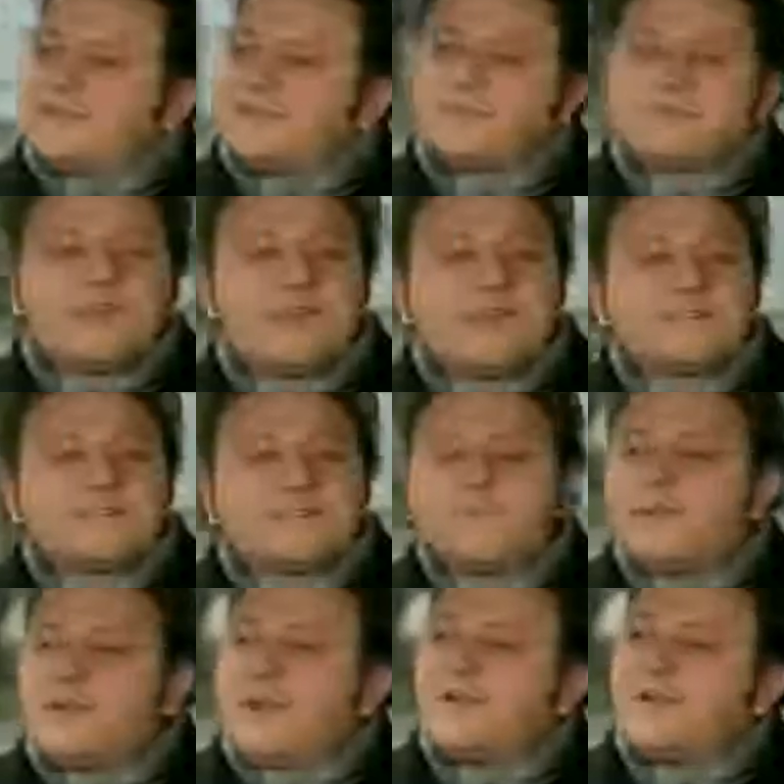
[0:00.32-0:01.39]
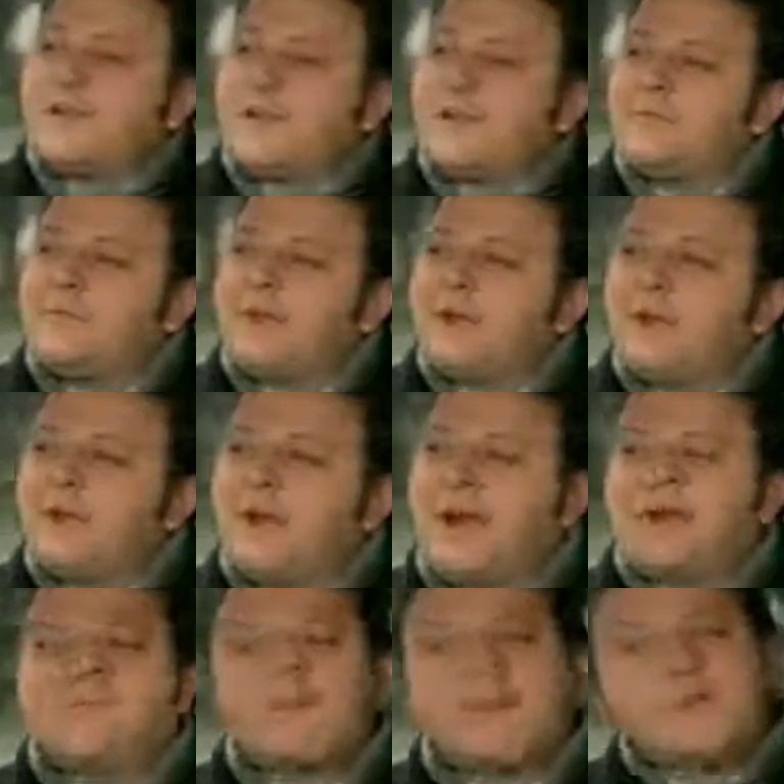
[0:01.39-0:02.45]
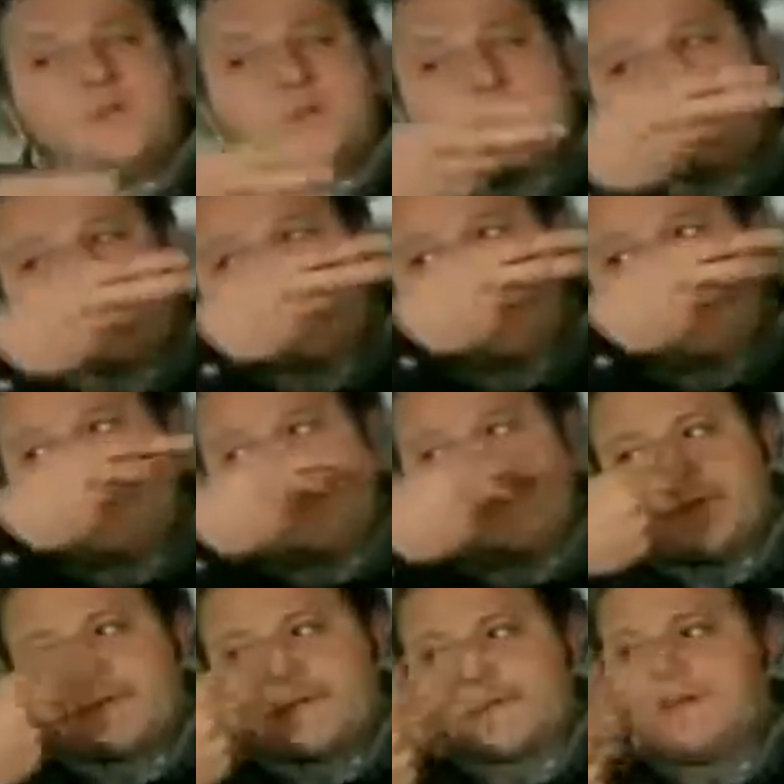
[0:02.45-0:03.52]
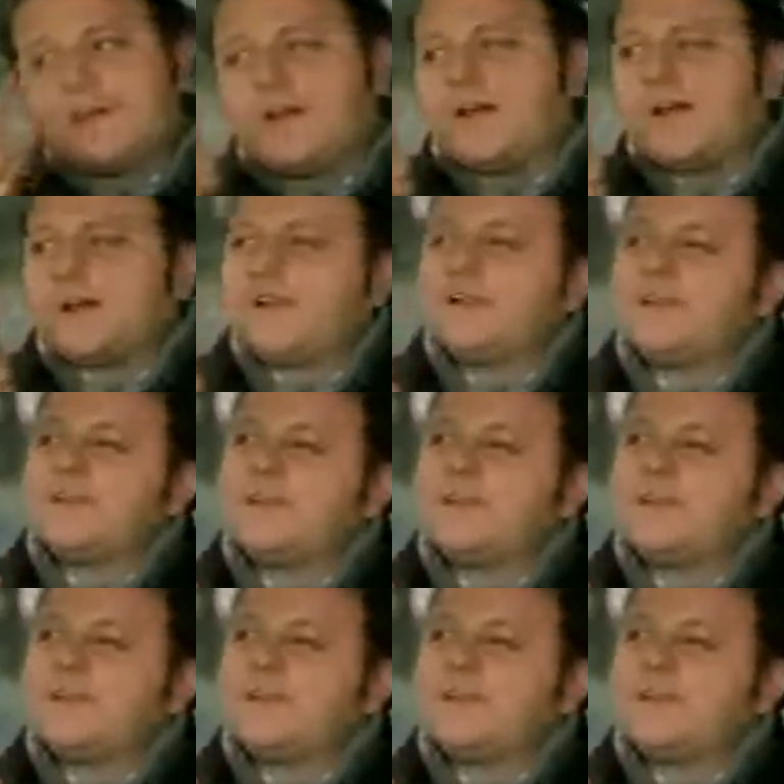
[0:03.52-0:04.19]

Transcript: Certo ragazzi che Milano l'alba ha veramente un sapore particolare.